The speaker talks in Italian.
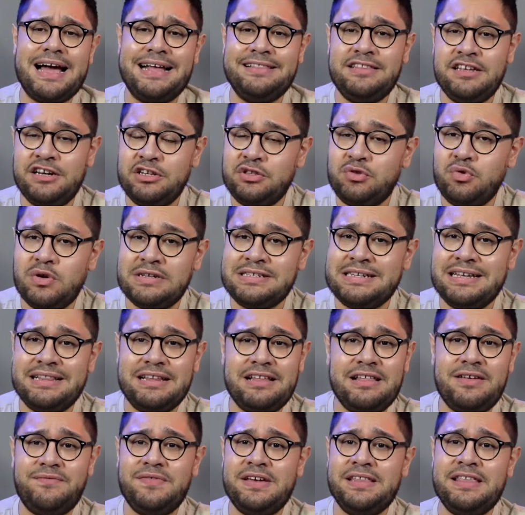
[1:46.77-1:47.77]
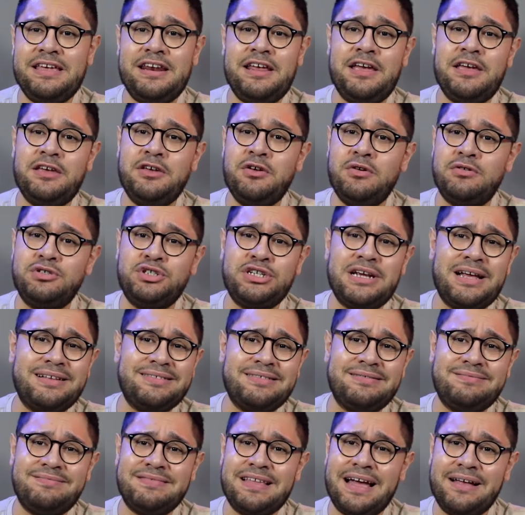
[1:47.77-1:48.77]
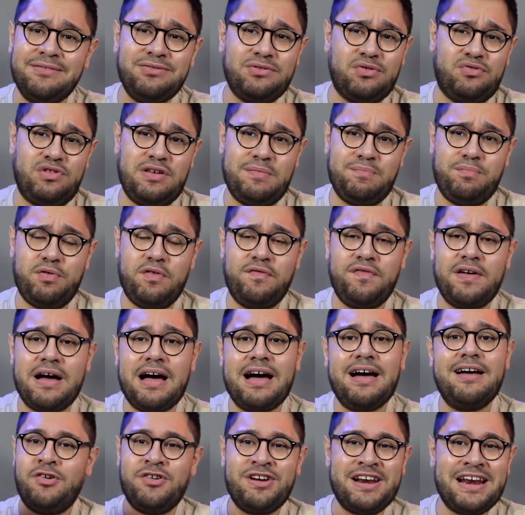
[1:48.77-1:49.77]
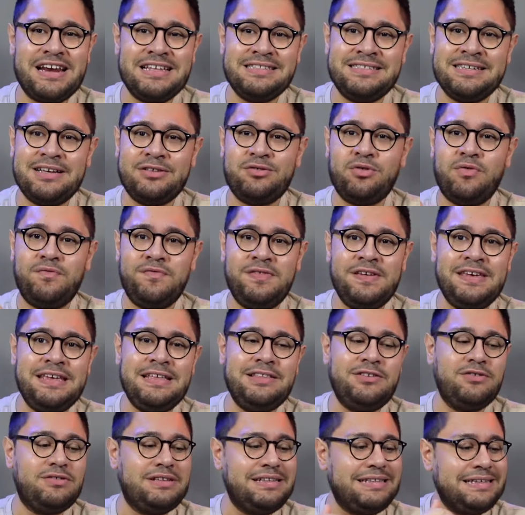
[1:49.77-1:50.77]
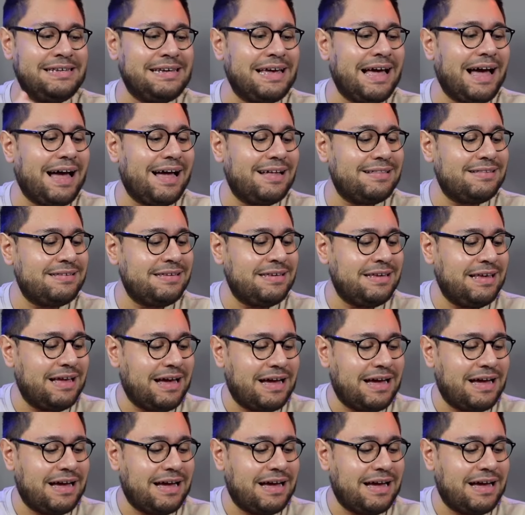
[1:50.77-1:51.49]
addirittura se andate a vedere io già tanto tempo fa ho realizzato video dedicati